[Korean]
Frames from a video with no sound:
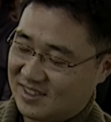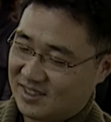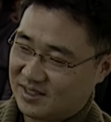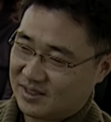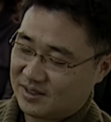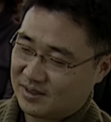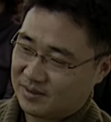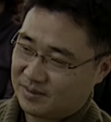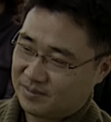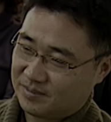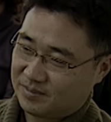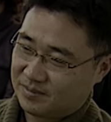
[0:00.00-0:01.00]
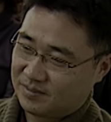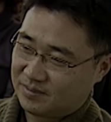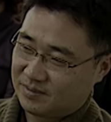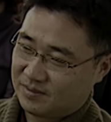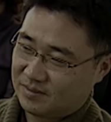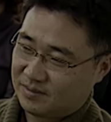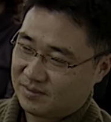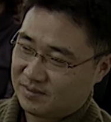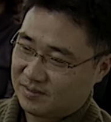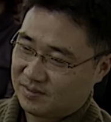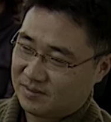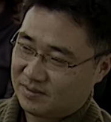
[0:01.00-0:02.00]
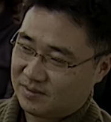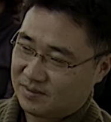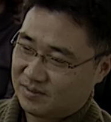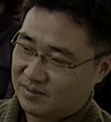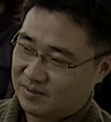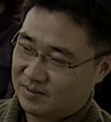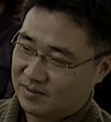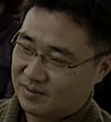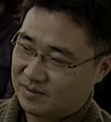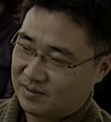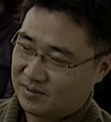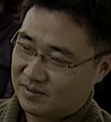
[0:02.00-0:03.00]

추고 싶어서. 내가 그걸 다 받고 오면서